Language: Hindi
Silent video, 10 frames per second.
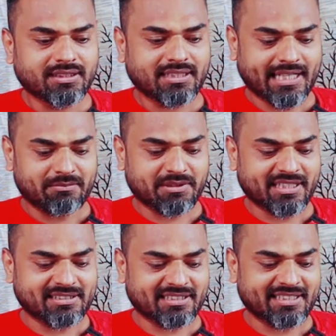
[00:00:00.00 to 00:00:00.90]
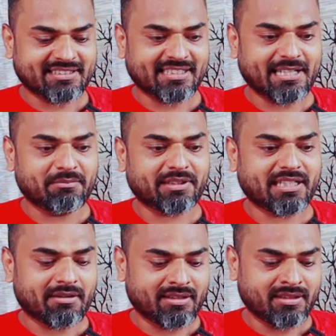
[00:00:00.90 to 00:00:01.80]
टाइमर कैसे ऐसे टाइम पे
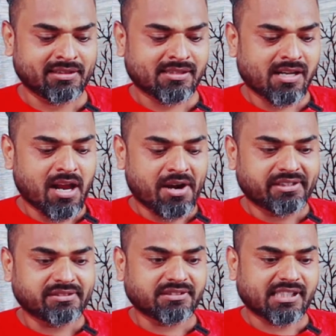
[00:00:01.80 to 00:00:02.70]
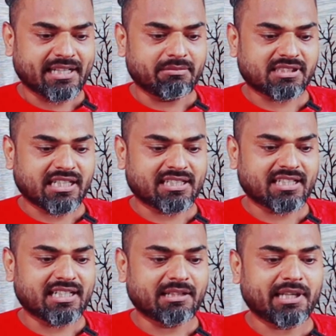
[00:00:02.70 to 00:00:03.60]
टाइमर स्टार्ट
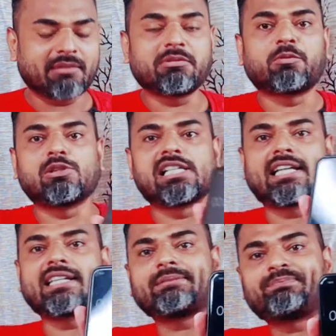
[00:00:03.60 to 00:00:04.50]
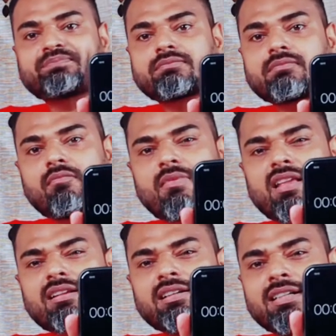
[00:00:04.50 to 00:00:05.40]
करना भी आदमी भूल जाता है
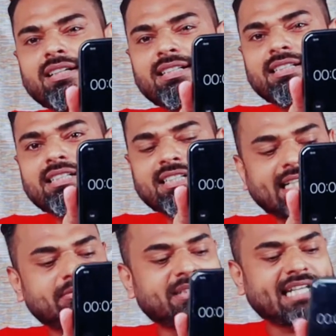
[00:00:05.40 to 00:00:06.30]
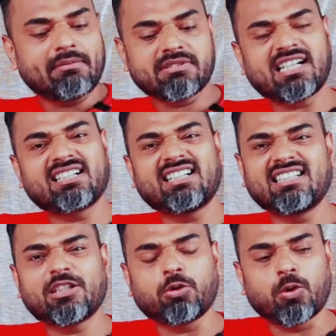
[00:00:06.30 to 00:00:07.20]
गाइस मैं डायमंड स्टार्ट कर
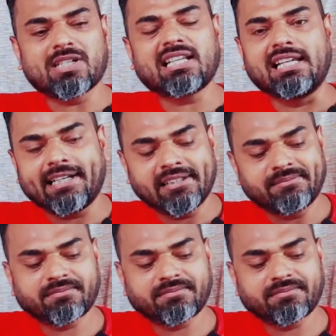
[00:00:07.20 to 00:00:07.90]
दिया थोड़ा सा लेट